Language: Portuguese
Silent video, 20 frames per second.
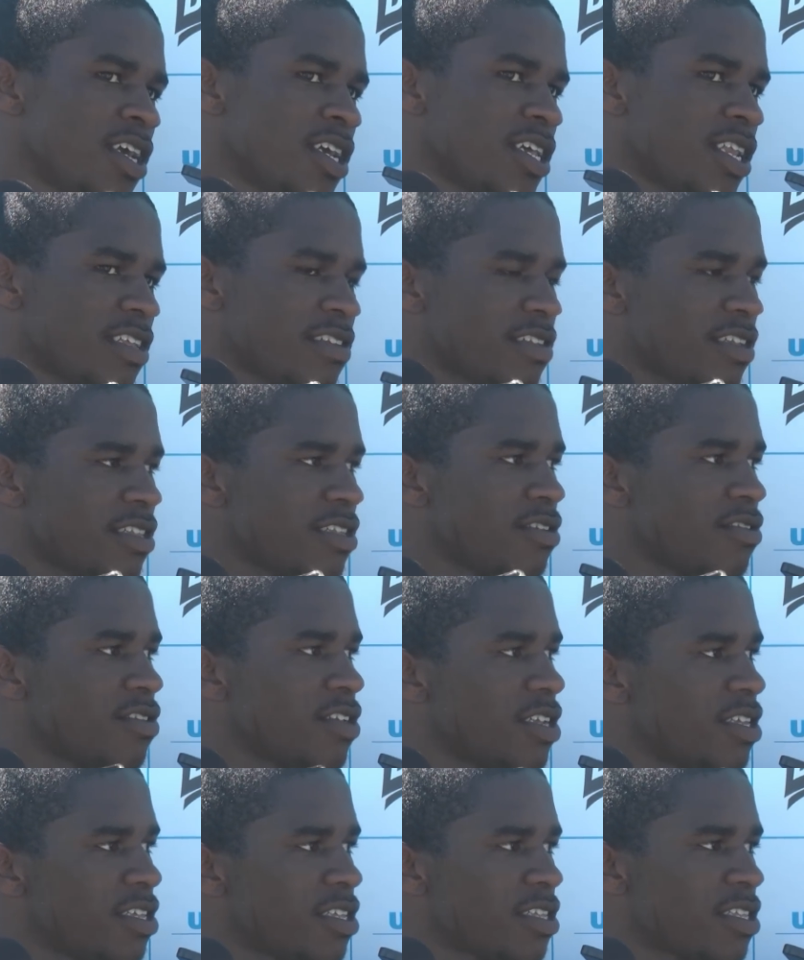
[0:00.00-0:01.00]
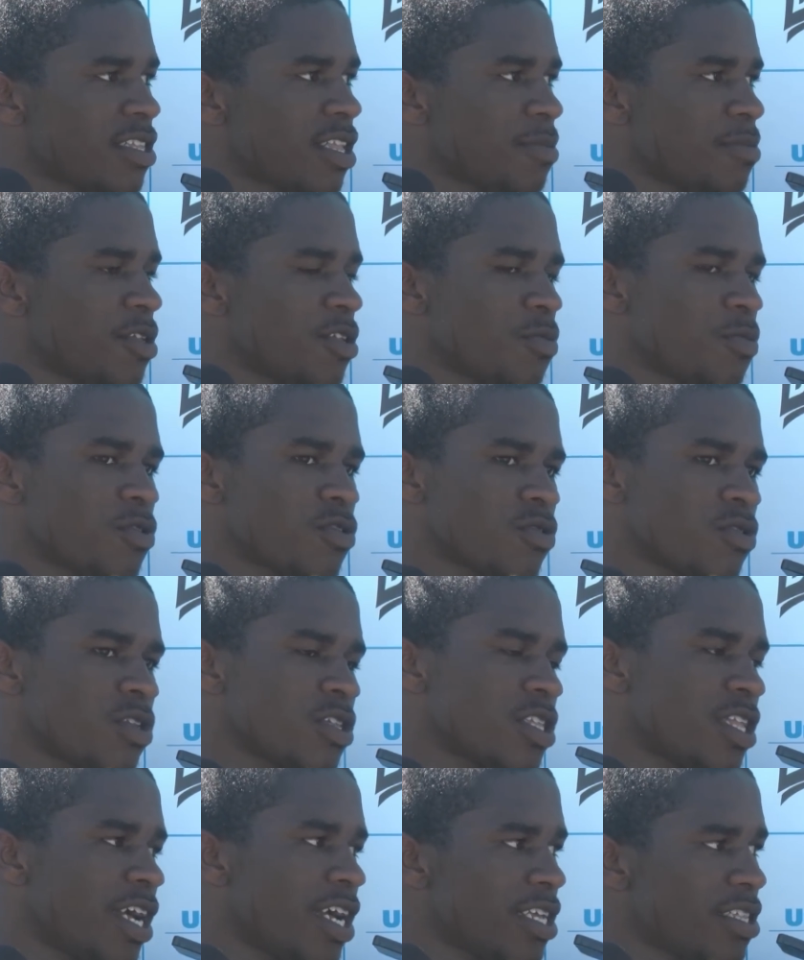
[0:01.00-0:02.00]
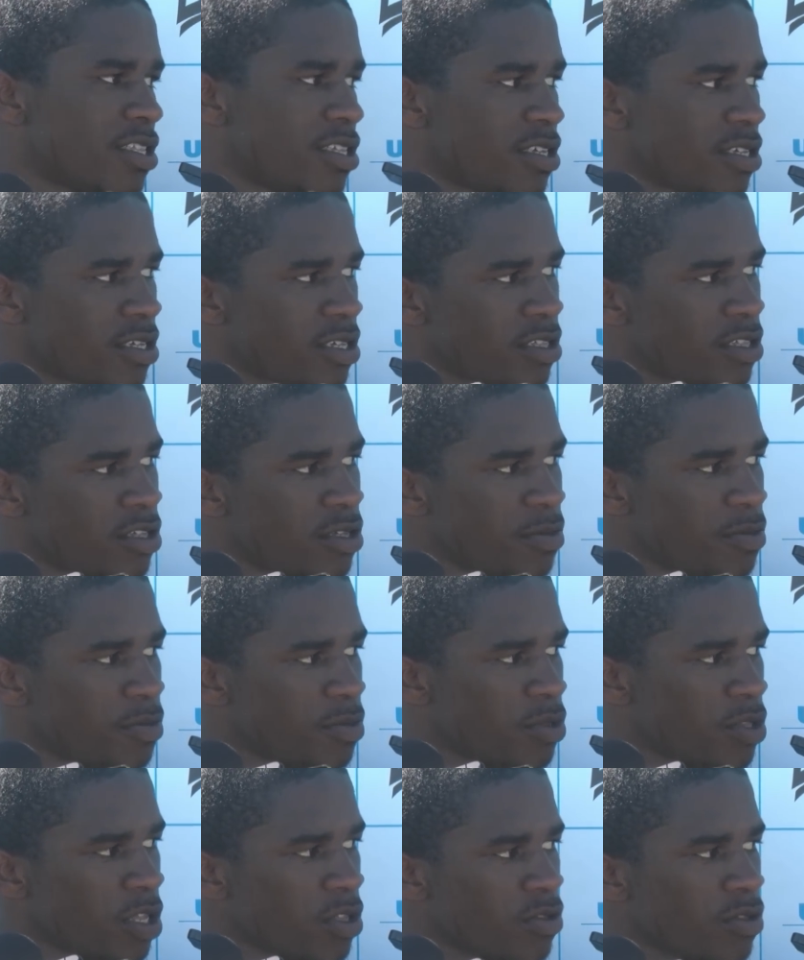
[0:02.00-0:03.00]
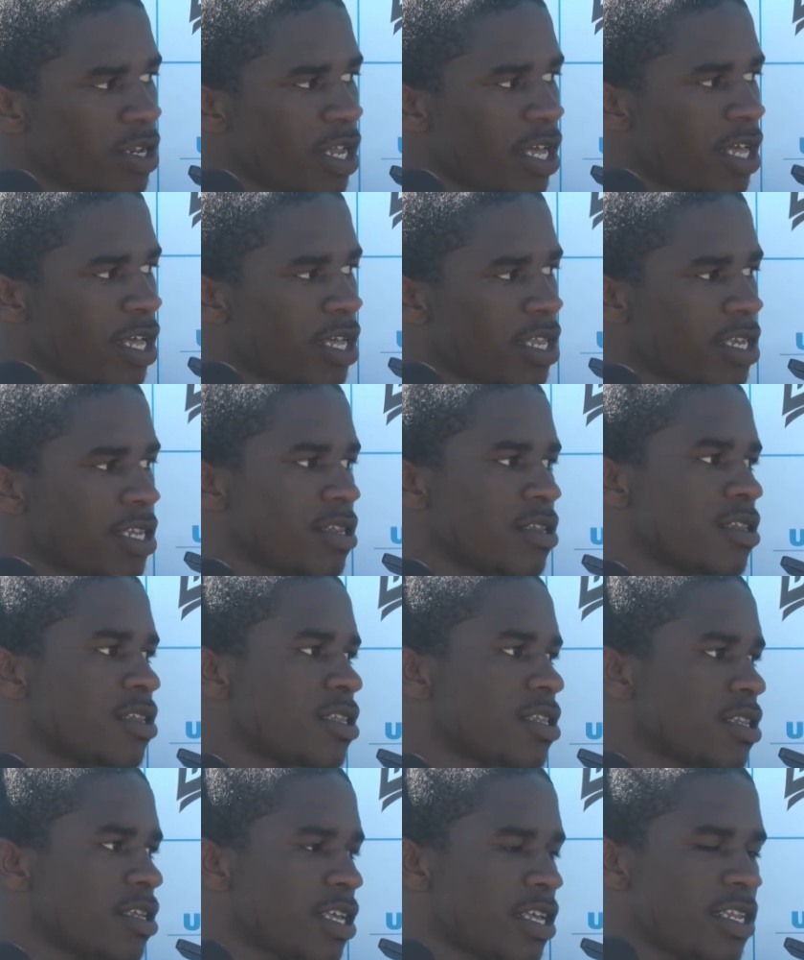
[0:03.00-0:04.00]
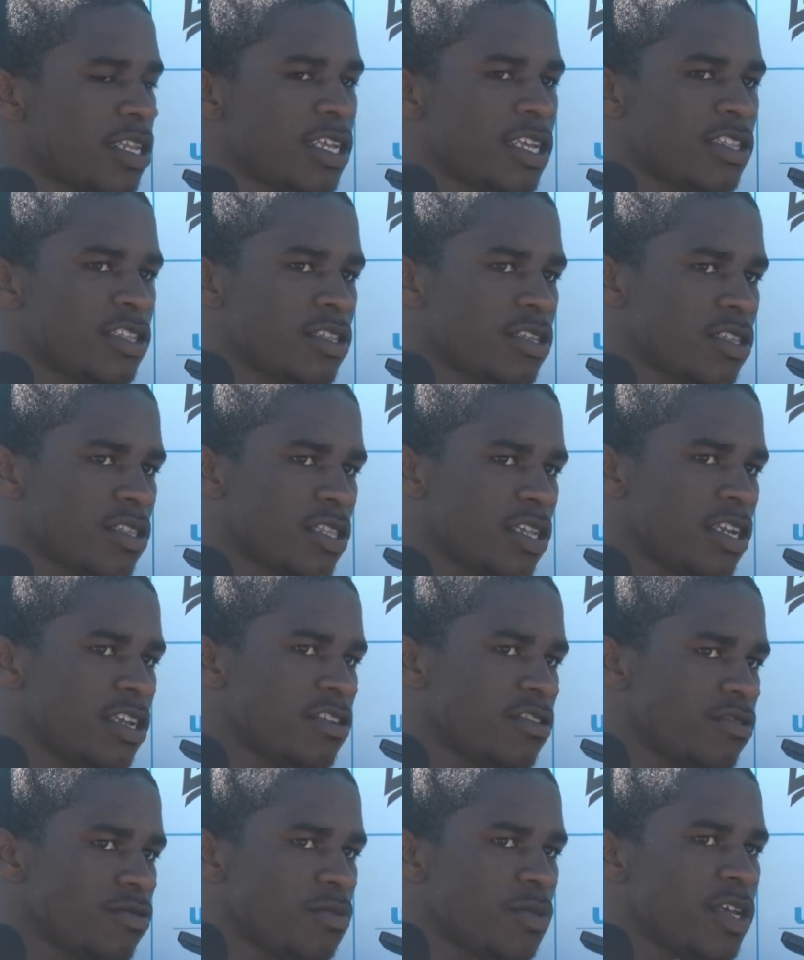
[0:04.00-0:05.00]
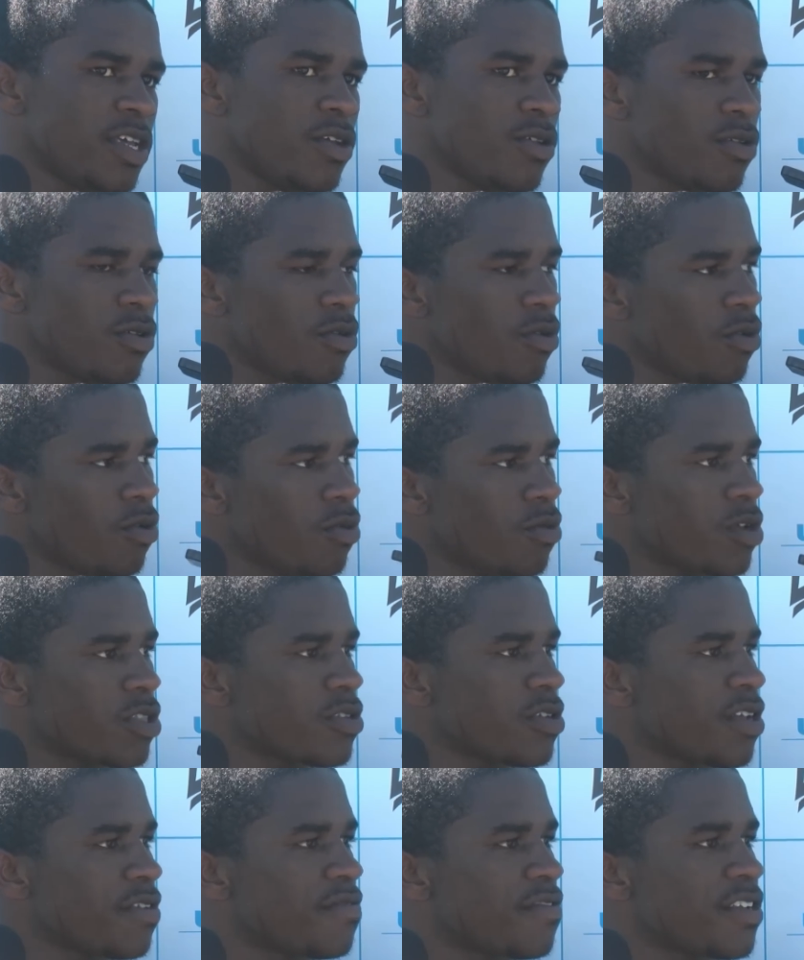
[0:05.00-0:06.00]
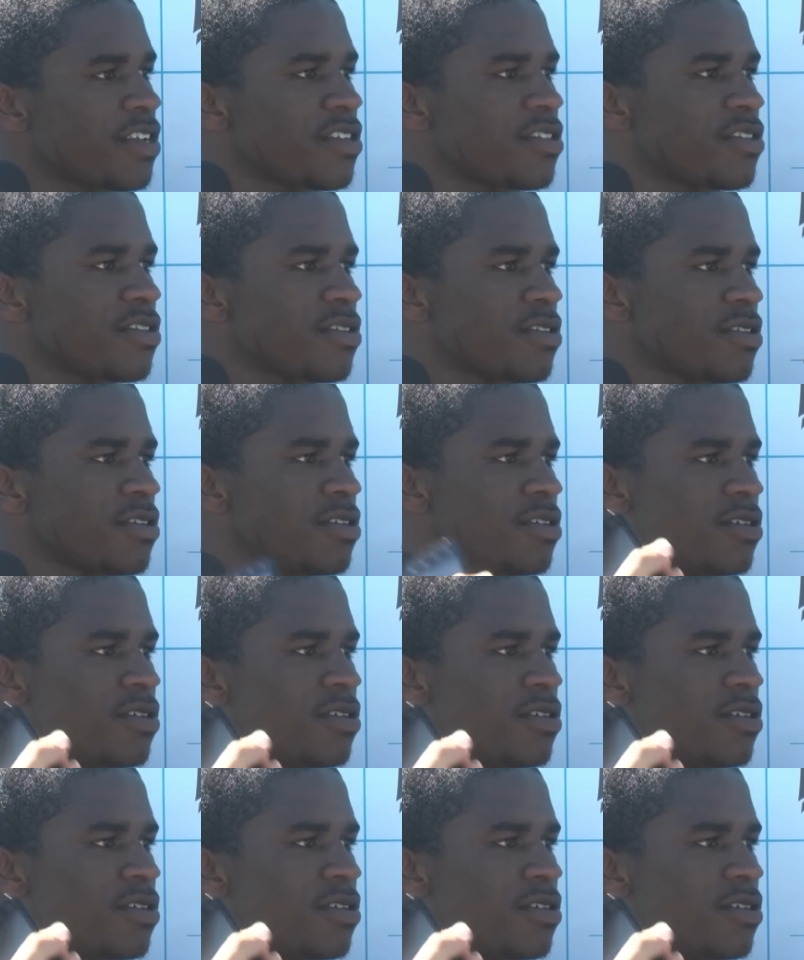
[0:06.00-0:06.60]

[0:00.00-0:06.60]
graças a Deus ele está me dando oportunidade, de, tanto na, na linha de três, do meio, ou quanto na frente.